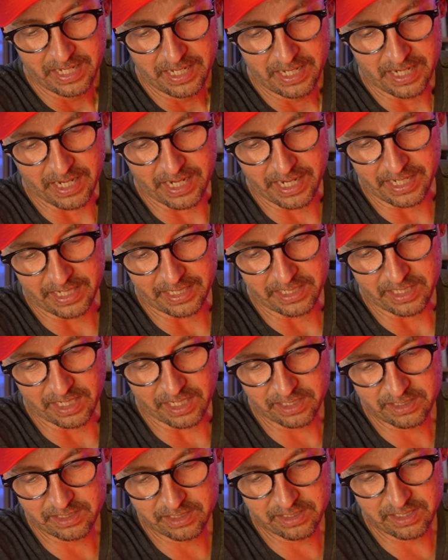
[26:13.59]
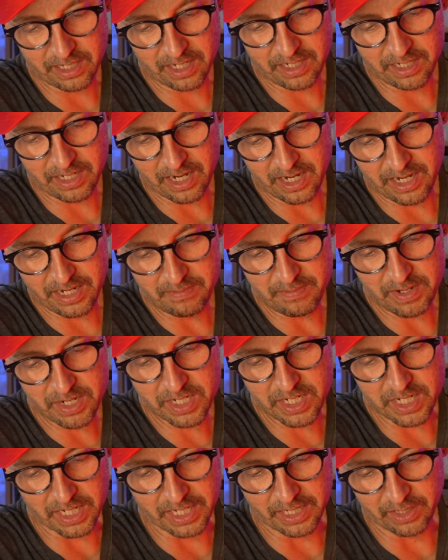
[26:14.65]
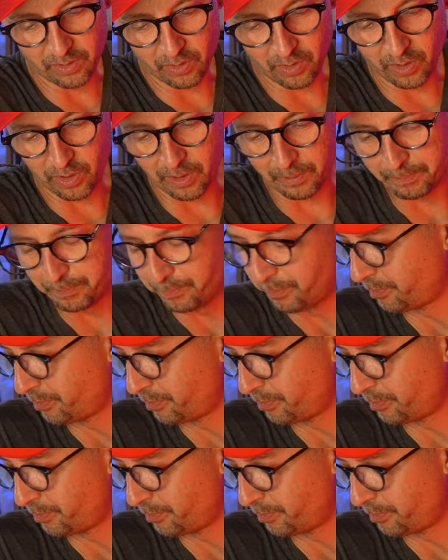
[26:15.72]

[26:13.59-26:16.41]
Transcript: はい、たくさんありましたけど、